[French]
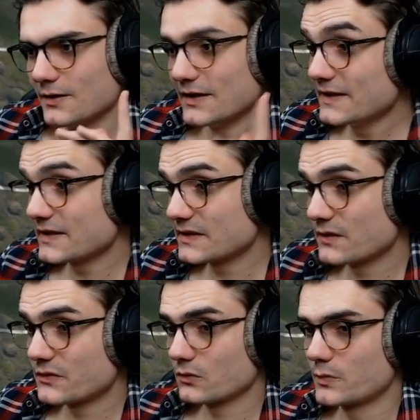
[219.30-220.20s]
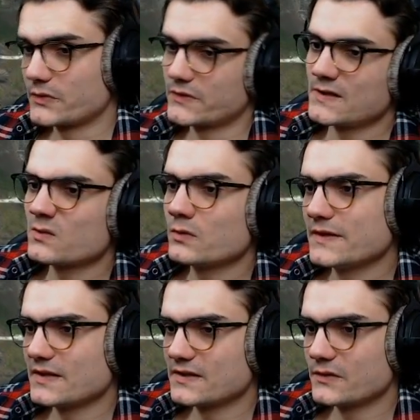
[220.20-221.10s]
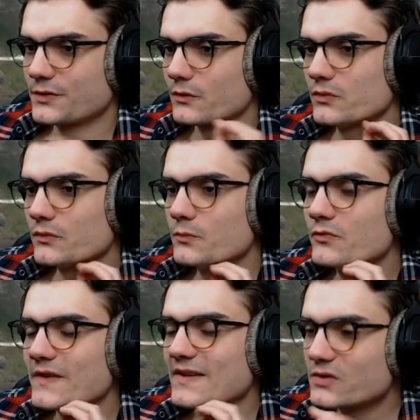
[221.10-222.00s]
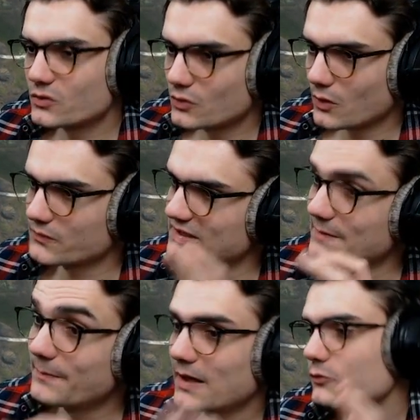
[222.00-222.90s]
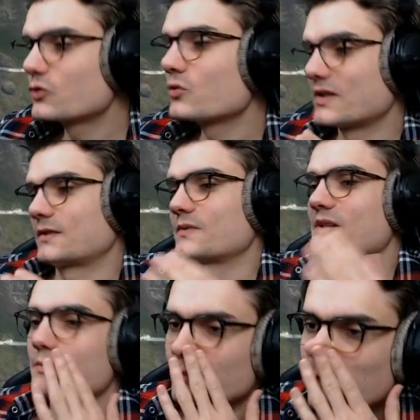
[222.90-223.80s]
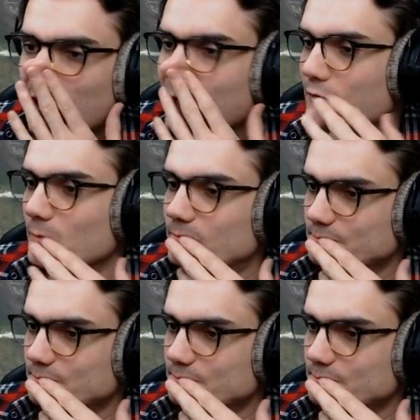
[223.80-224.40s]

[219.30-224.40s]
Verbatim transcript: l'initiative sur vous. Parce que s'ils ont l'initiative sur vous, vous pouvez être sûr que vous n'allez pas le tuer. Vous allez mourir avant.